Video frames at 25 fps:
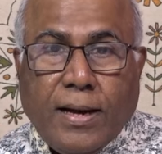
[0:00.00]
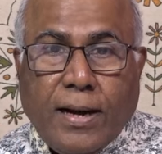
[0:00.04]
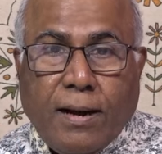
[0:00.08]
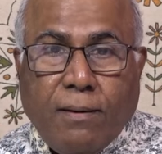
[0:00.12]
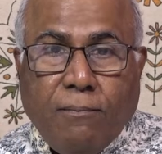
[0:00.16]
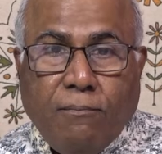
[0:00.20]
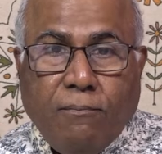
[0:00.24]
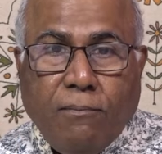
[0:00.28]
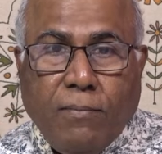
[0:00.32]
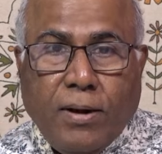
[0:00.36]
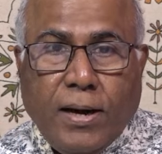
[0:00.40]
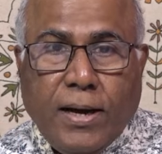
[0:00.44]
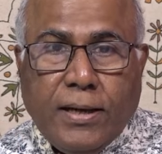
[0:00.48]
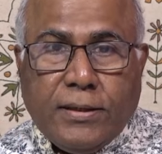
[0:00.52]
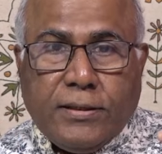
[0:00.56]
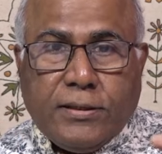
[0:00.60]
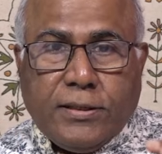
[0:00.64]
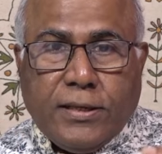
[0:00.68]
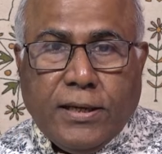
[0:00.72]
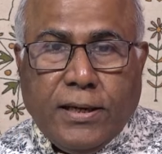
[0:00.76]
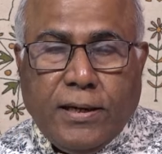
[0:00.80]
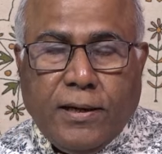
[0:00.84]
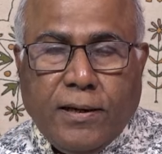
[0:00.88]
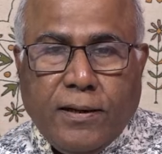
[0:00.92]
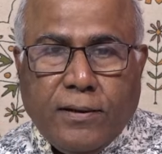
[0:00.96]
అమ్మ
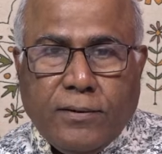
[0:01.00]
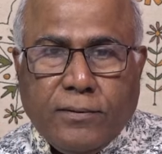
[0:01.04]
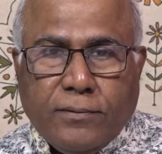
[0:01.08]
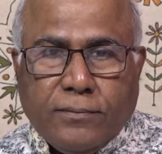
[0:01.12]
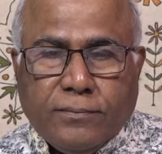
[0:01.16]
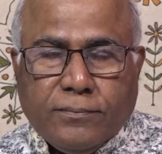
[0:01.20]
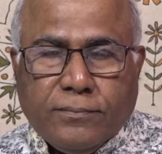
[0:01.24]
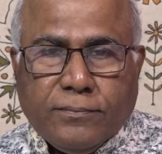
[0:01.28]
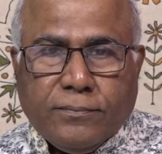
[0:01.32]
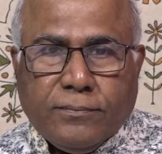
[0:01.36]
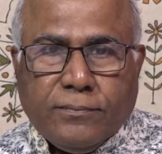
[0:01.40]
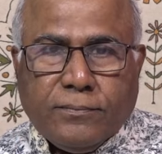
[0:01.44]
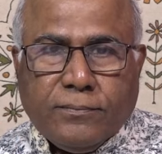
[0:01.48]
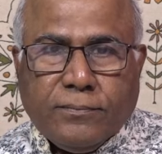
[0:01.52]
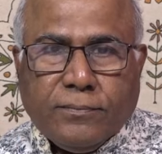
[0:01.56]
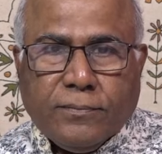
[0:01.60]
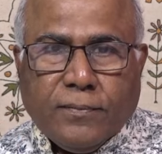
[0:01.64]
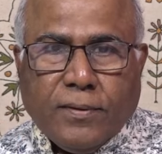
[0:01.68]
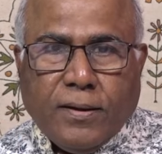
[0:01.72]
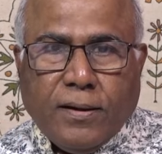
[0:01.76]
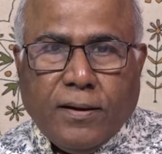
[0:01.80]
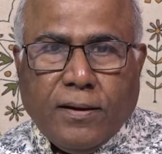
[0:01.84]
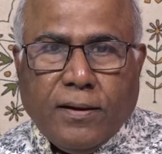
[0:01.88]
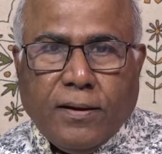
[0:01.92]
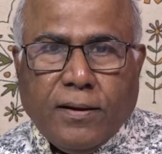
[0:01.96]
చెల్లెలు
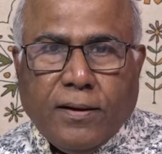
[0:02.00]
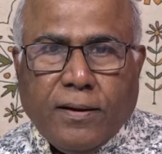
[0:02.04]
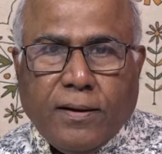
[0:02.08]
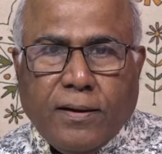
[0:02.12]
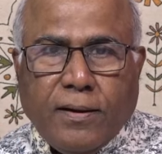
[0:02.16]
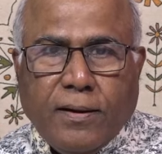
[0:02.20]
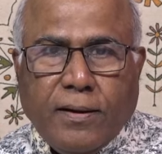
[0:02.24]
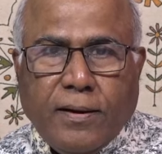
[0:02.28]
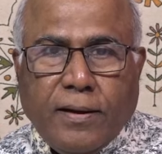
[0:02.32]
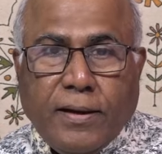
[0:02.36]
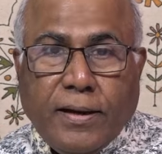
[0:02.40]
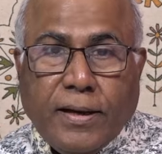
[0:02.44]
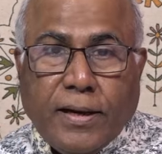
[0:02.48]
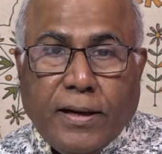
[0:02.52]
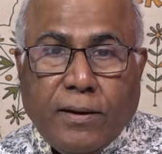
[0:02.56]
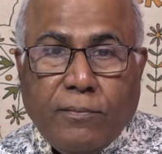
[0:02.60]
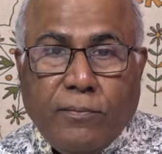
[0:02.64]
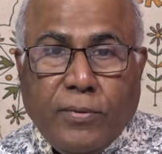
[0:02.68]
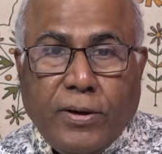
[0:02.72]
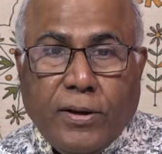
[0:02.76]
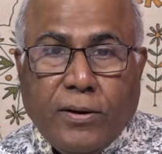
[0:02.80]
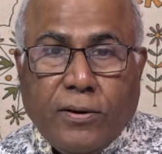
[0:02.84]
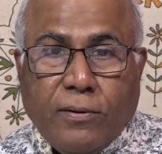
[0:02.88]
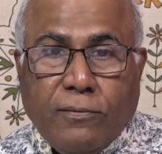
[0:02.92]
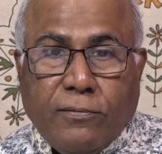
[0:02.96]
ఇక
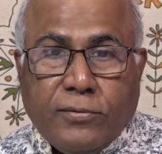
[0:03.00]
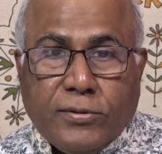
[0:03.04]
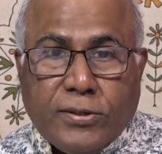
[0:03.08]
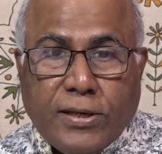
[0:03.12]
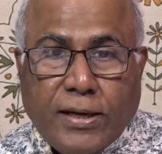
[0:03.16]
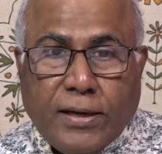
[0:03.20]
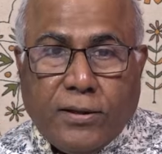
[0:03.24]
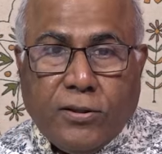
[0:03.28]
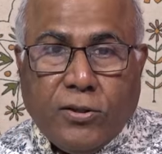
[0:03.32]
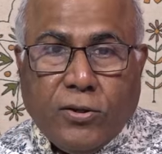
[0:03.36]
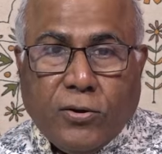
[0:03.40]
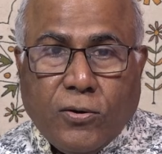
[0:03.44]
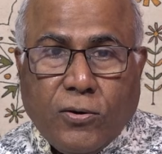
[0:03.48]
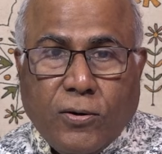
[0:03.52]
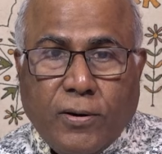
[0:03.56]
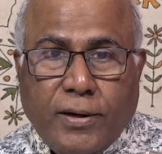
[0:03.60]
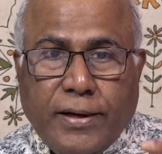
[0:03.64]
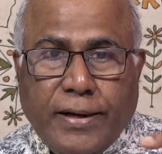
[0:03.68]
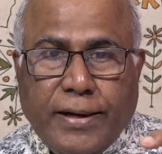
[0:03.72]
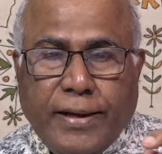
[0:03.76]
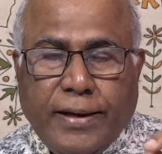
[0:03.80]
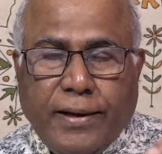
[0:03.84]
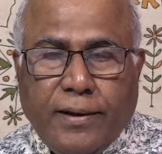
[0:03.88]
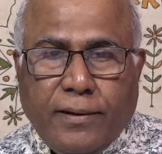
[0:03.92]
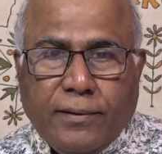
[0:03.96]
మీరు
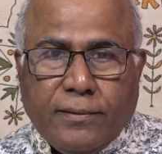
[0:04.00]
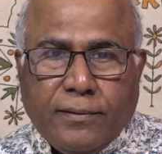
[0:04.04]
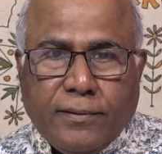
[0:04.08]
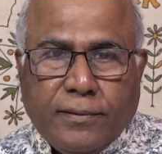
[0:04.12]
సర్దుకోండి